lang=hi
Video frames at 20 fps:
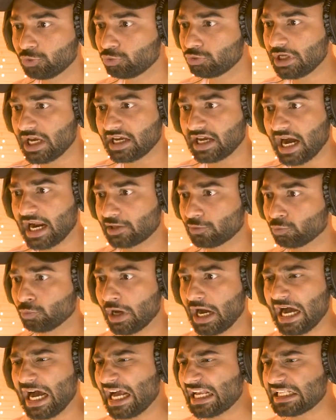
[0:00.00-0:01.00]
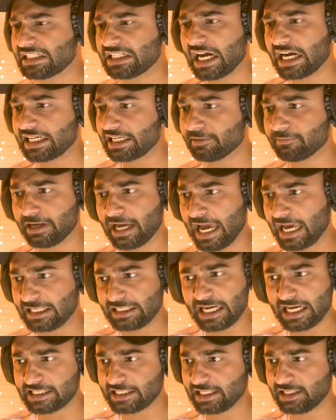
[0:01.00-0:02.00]
तुझे काटूंगा आज काटे बगैर
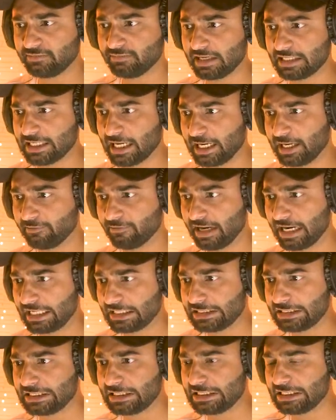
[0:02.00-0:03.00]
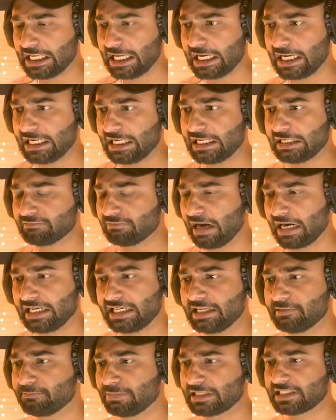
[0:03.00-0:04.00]
यहां से नहीं मैं जाने वाला तेरी
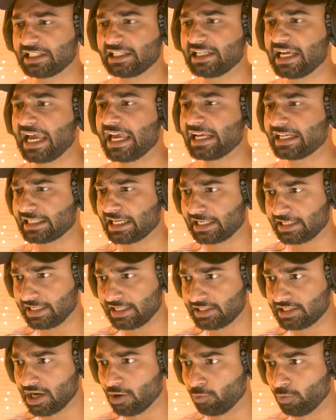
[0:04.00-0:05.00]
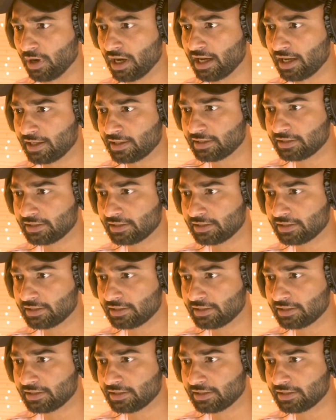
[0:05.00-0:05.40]
हड्डी पसलियां एक करके ही जाऊंगा